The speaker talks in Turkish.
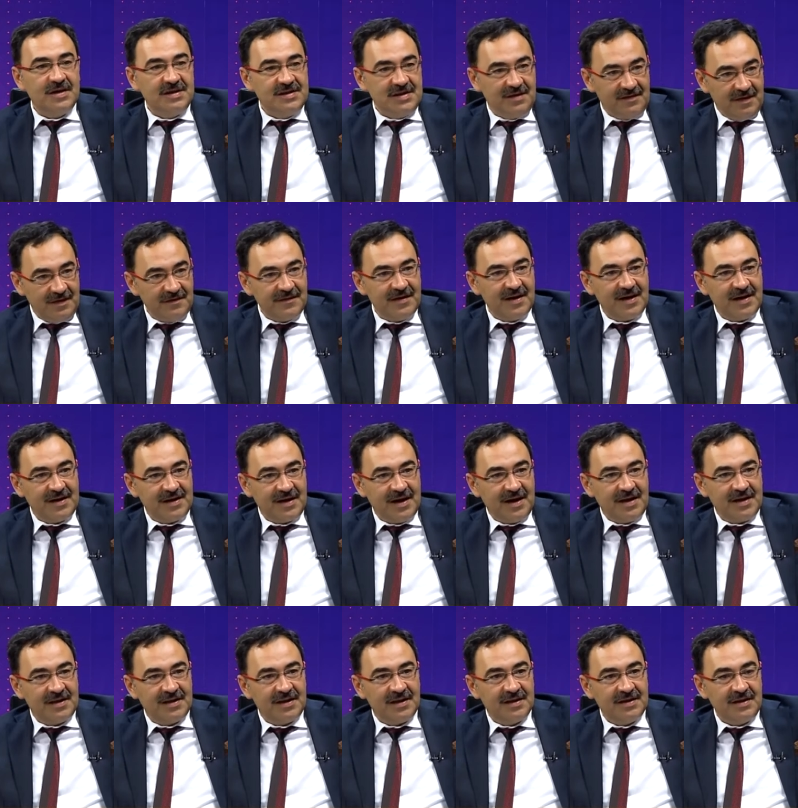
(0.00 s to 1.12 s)
Sahavilerin
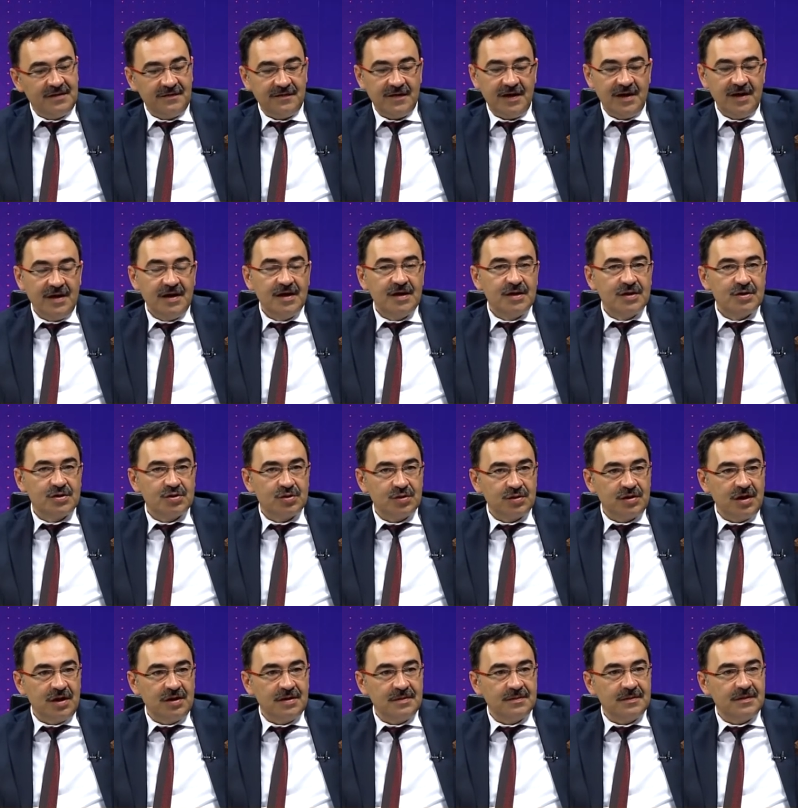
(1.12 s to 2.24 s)
elindedir ve
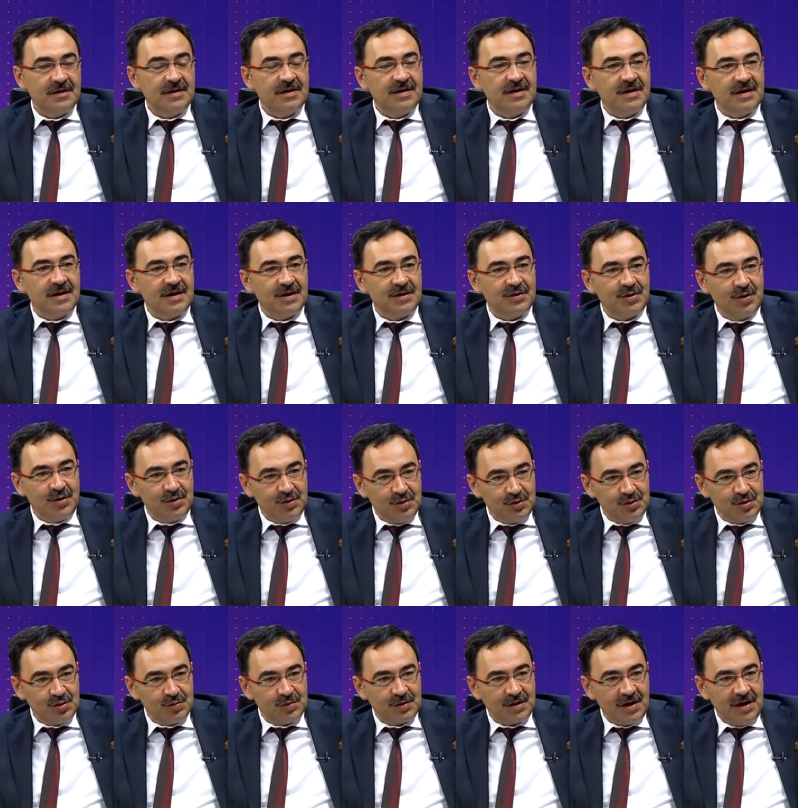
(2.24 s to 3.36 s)
Sultan e, 4.
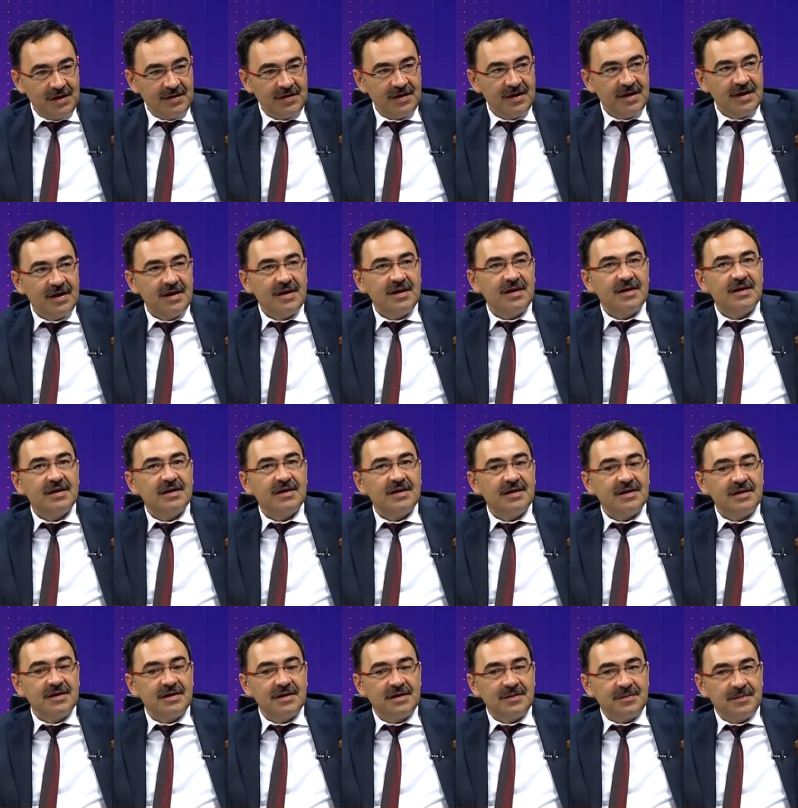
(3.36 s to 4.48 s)
Murat
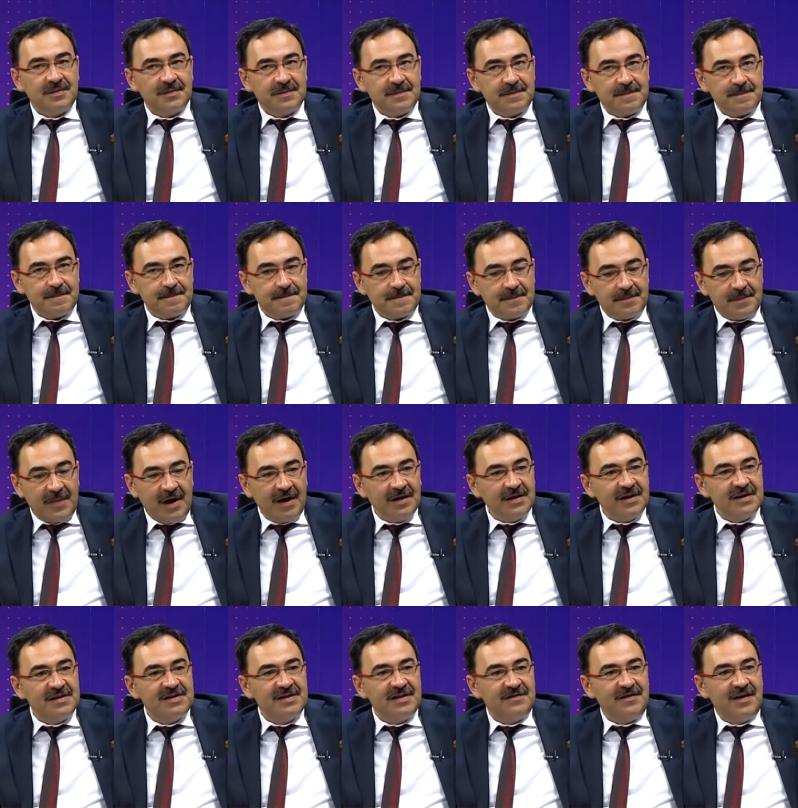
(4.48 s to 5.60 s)

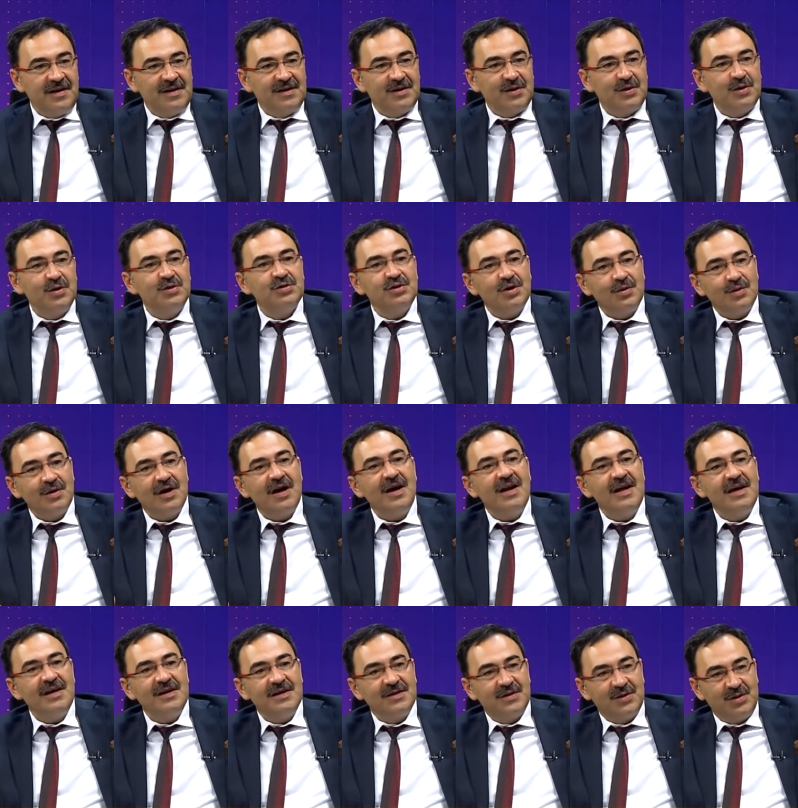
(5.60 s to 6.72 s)
Bağdat seferinden önce o
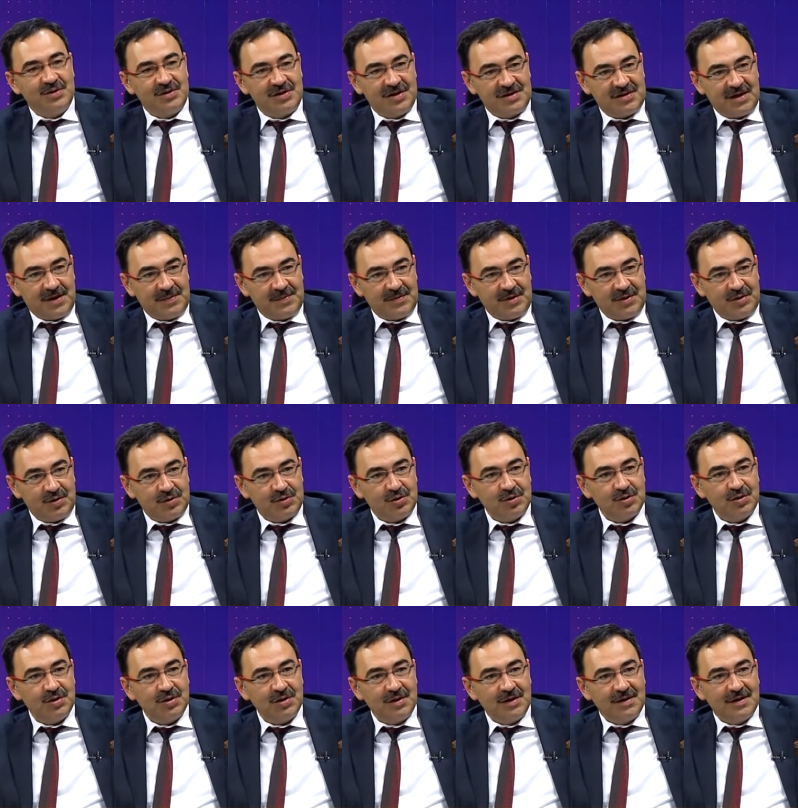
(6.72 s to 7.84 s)
kaleyi önce zapt ediyor. Çünkü
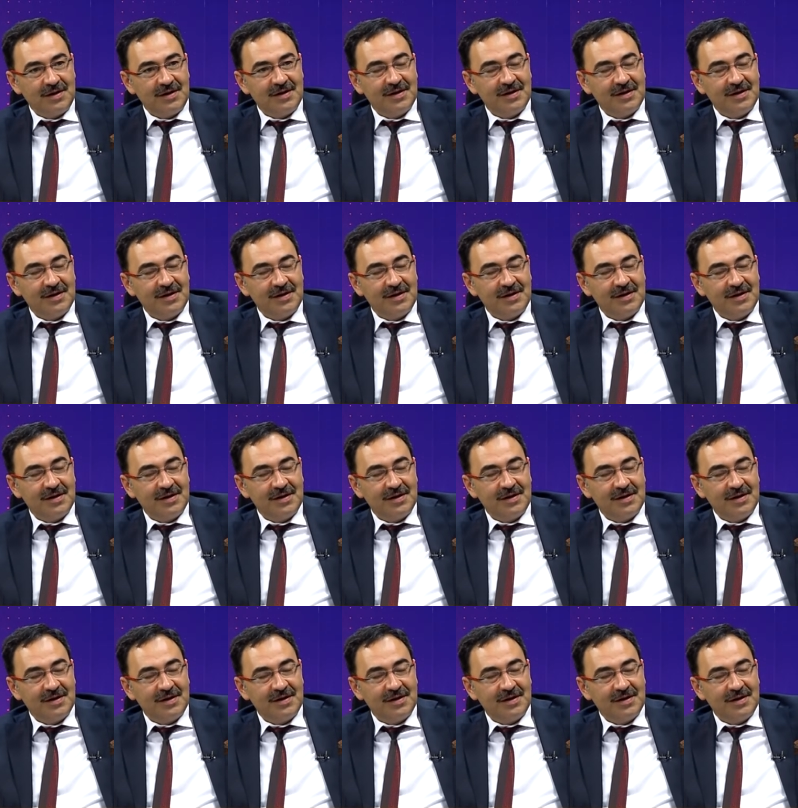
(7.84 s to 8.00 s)
Ermenistan